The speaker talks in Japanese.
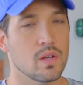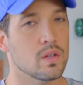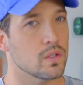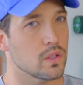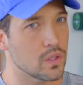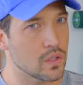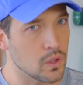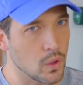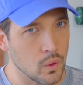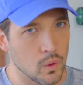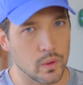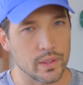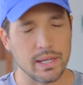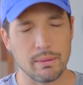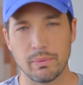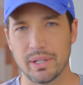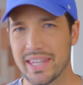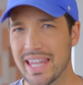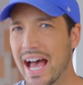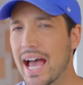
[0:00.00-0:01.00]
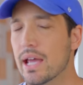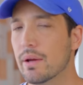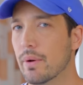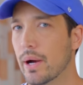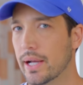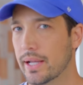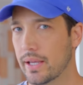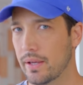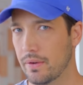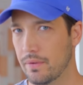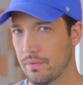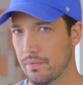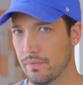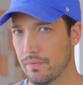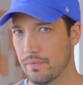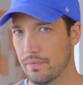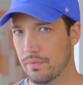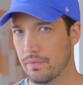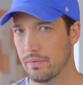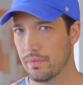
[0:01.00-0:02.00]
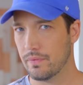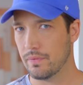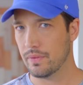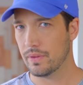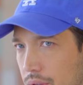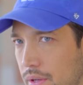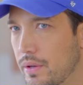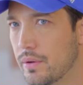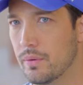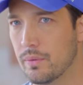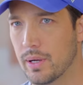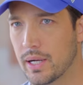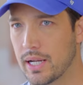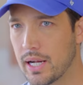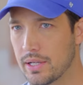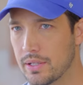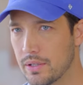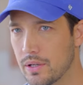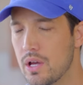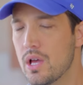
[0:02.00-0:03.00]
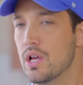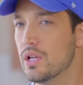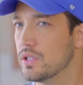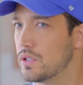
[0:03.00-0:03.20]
そうでもないわけよ。わかる？